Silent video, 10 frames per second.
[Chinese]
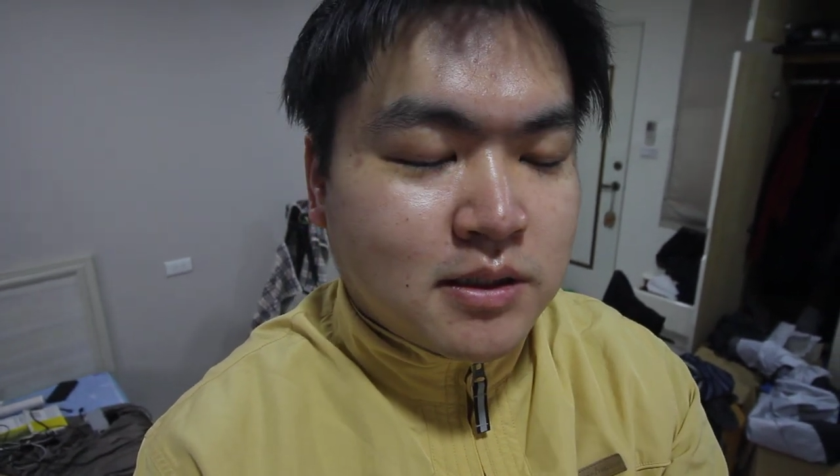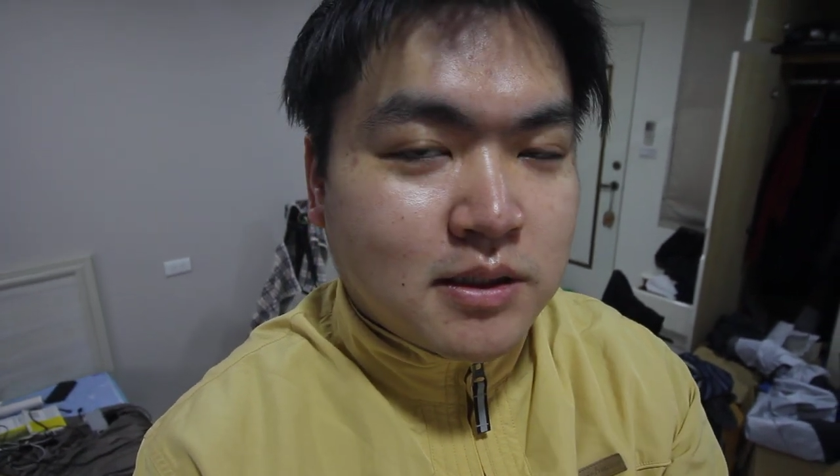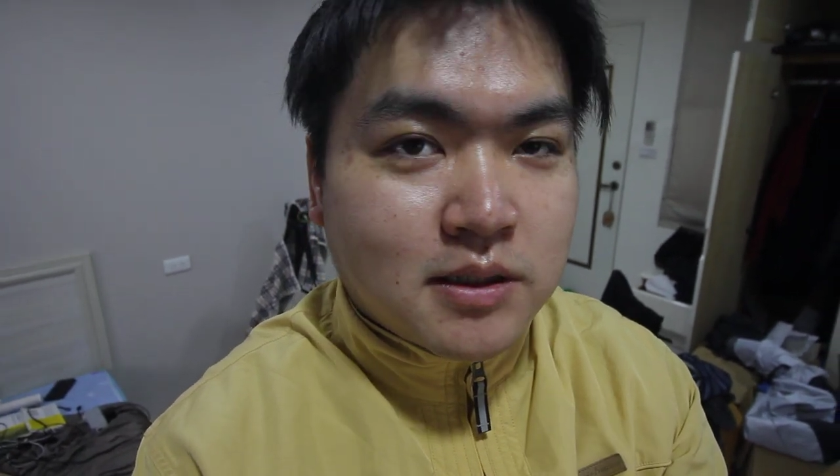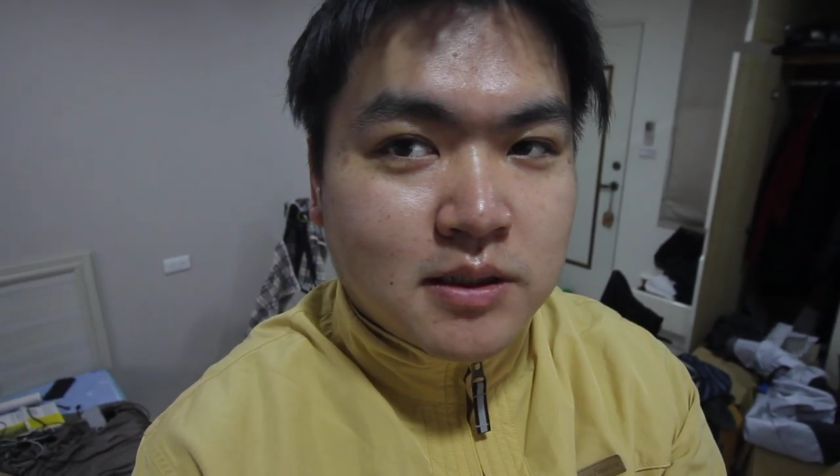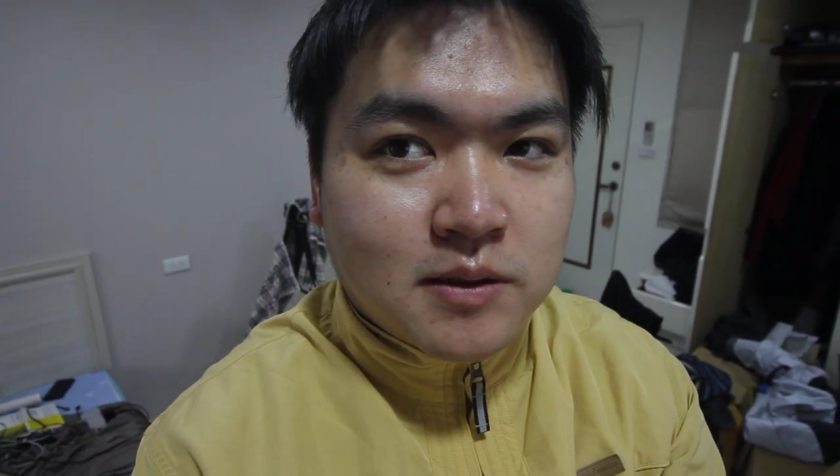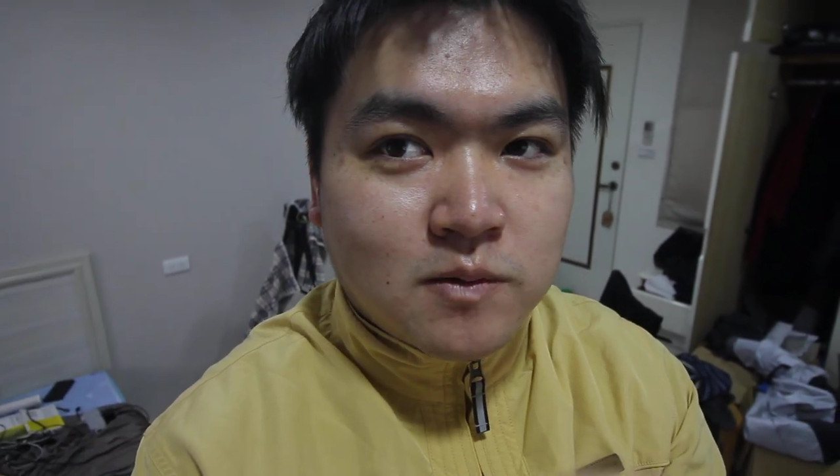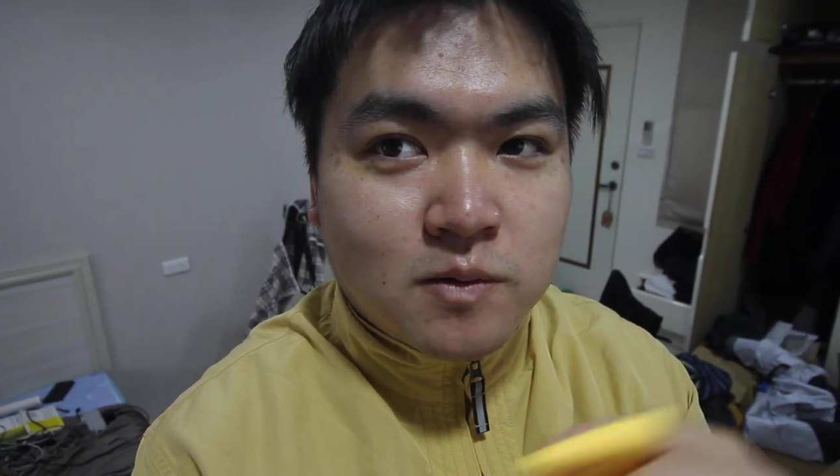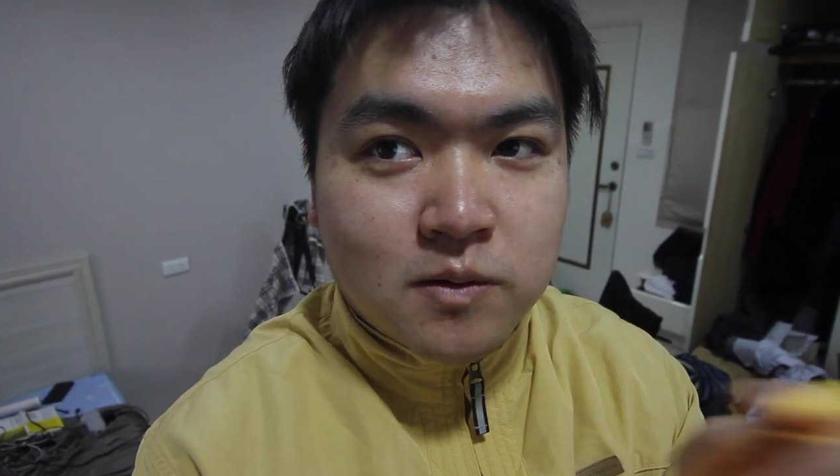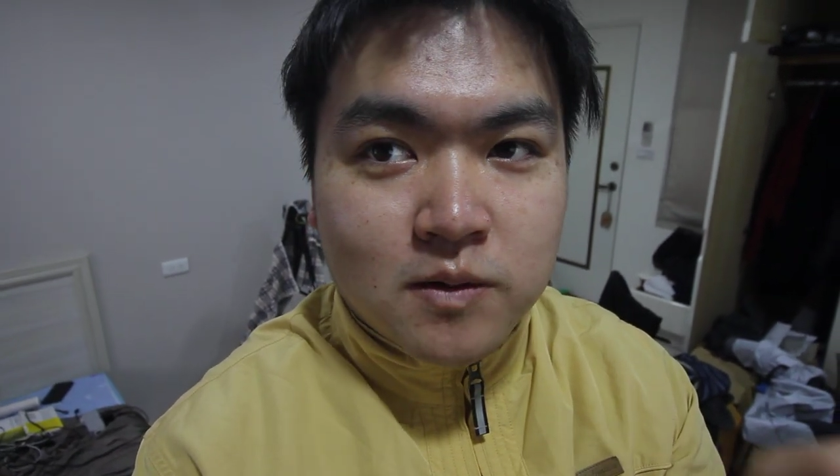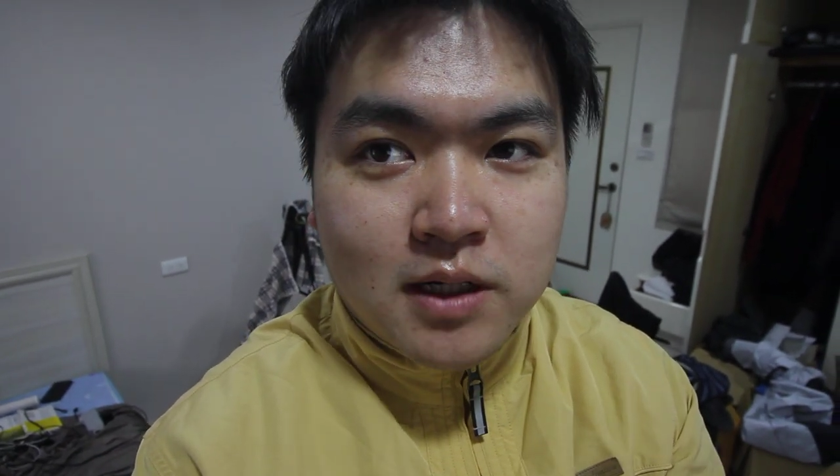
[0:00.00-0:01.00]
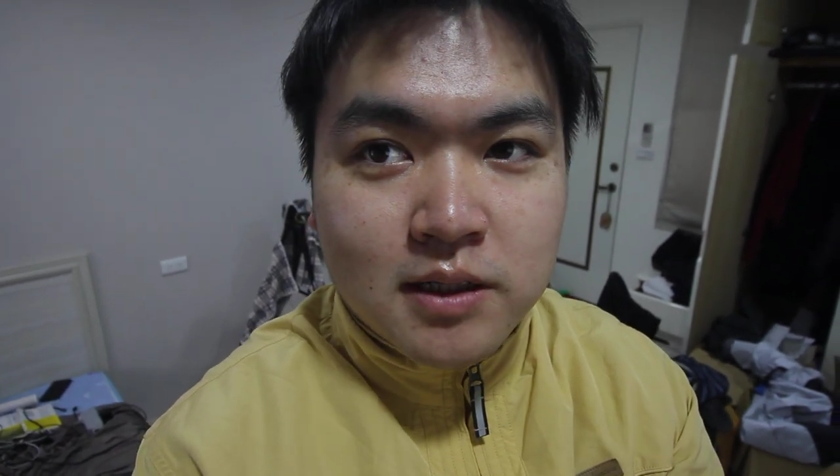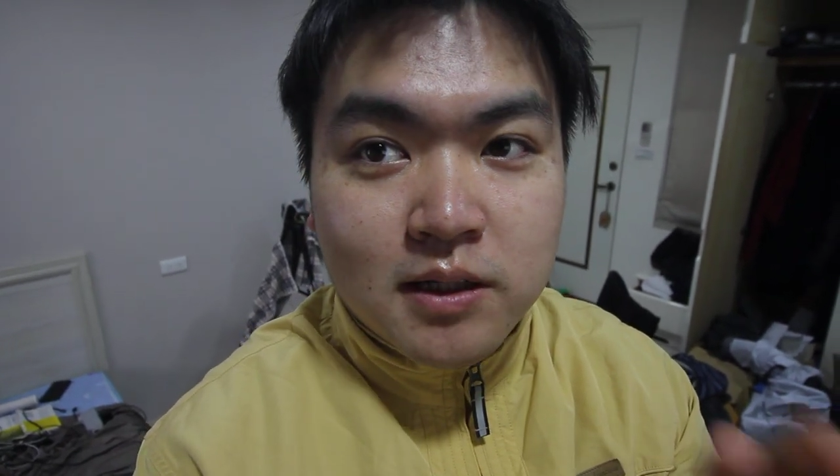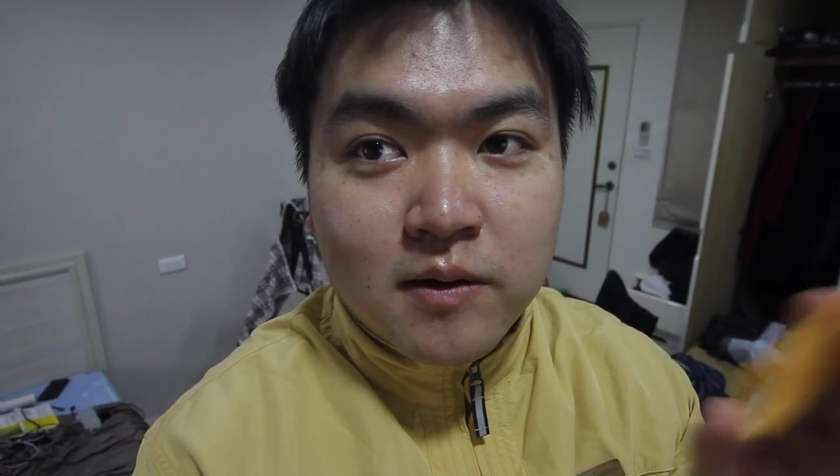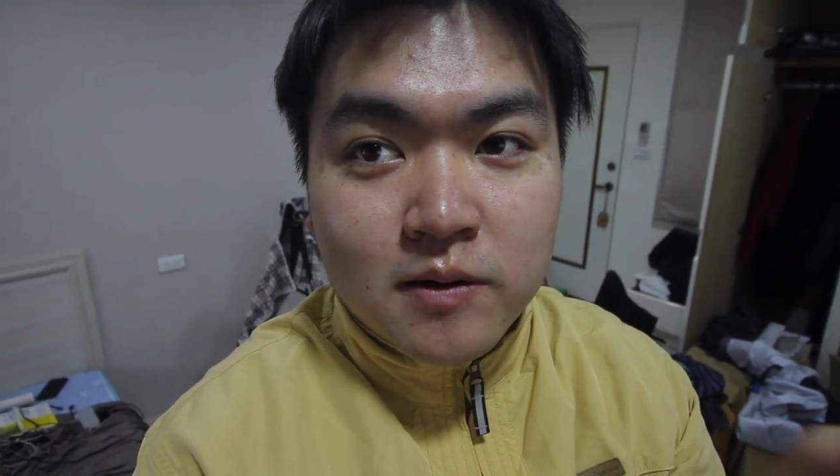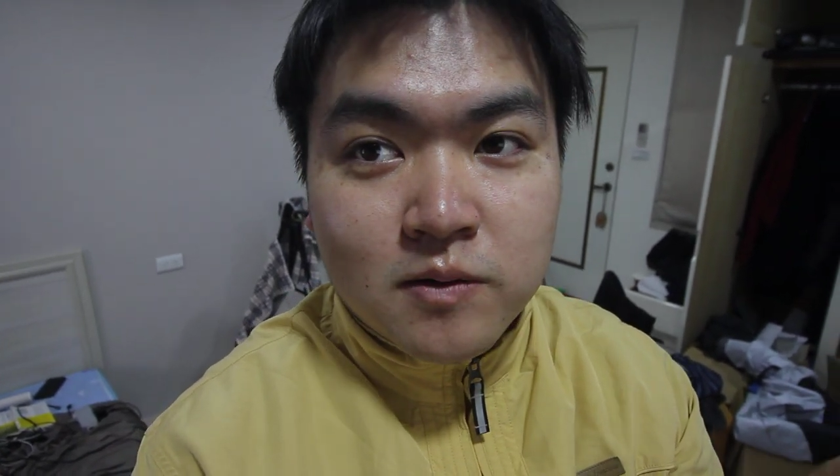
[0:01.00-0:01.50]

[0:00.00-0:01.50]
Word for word: 呃，我看到很